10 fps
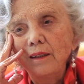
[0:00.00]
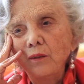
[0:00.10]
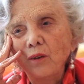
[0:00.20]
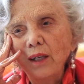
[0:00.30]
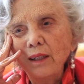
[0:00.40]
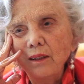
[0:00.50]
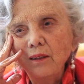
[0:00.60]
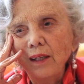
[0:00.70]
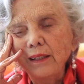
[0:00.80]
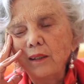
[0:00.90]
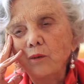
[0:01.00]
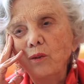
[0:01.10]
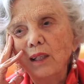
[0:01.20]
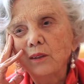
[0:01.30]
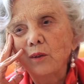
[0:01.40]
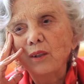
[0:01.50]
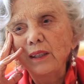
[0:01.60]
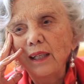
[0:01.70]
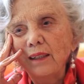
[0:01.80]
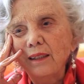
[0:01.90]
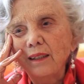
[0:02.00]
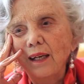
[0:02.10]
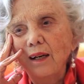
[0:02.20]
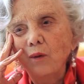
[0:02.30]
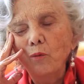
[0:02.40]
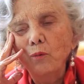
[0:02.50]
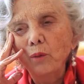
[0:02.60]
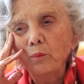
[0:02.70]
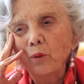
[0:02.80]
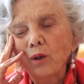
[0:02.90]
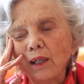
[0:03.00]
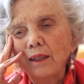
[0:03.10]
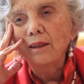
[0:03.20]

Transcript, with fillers: No hay, no hay ninguna solidaridad o muy poca.